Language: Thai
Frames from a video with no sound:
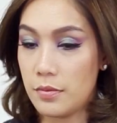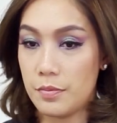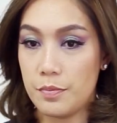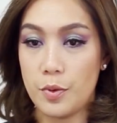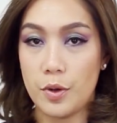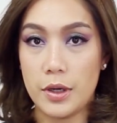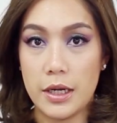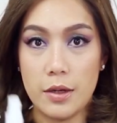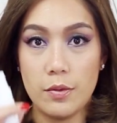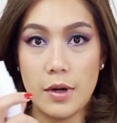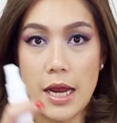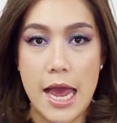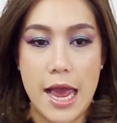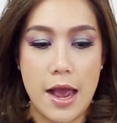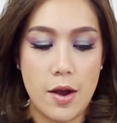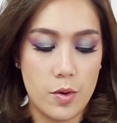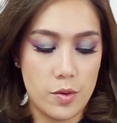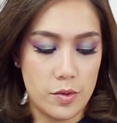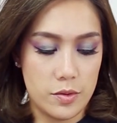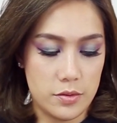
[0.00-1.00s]
โปรดิวแล้
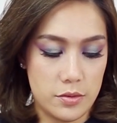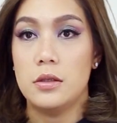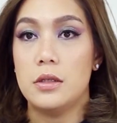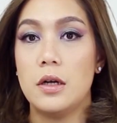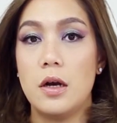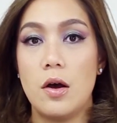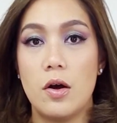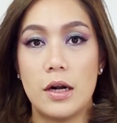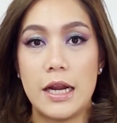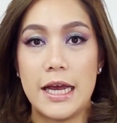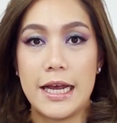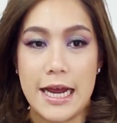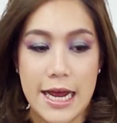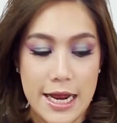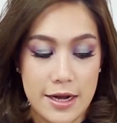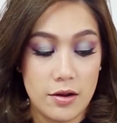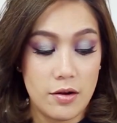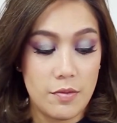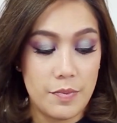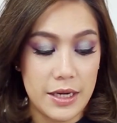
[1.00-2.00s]
ว เจ้าของรายการ
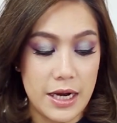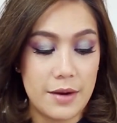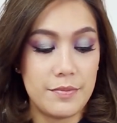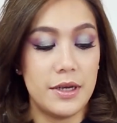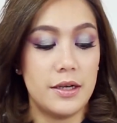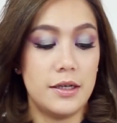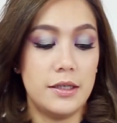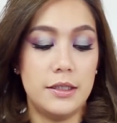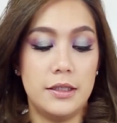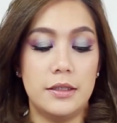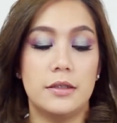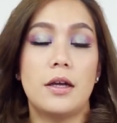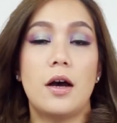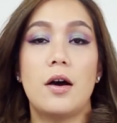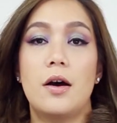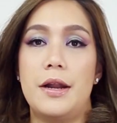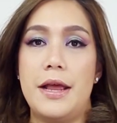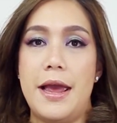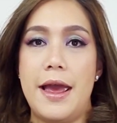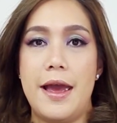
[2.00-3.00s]
ต้องไปทำอย่างอื่นต่อ
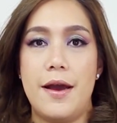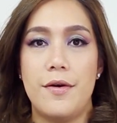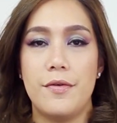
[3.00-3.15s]
แล้